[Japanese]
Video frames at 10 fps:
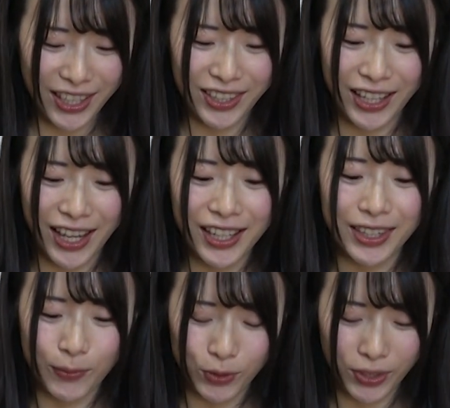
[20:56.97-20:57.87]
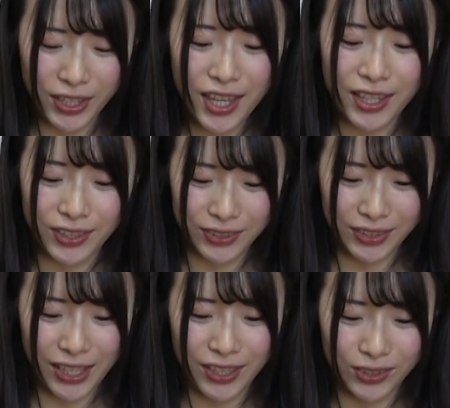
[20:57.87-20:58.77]
20回ね、なんか
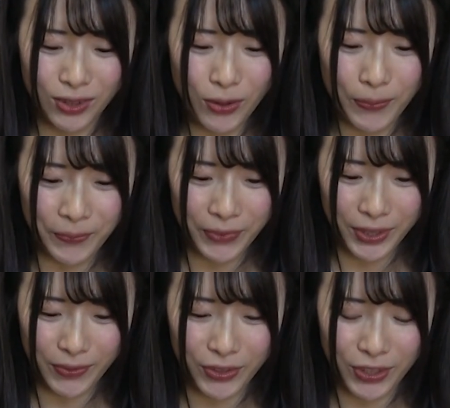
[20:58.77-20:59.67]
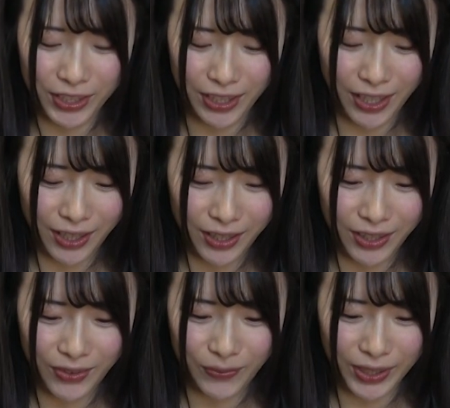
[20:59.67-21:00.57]
アイテムとかでできると、
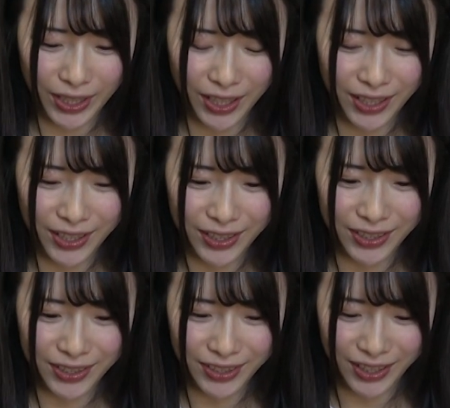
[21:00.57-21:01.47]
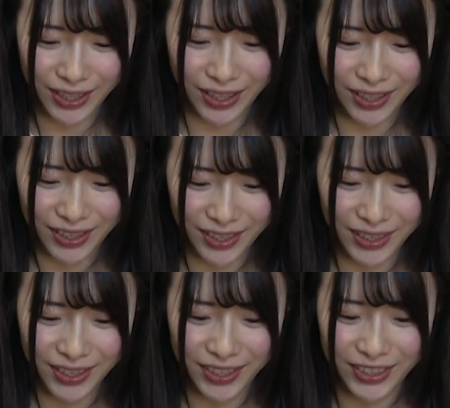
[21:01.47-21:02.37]
こうやってまた、
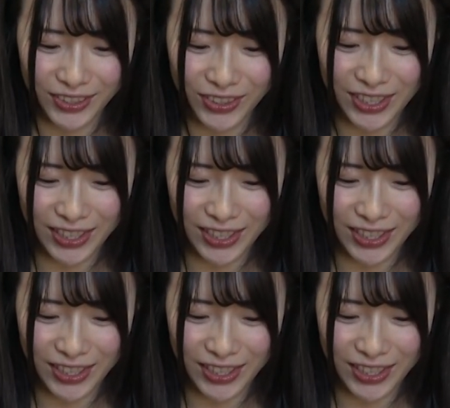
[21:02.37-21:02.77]
なんか、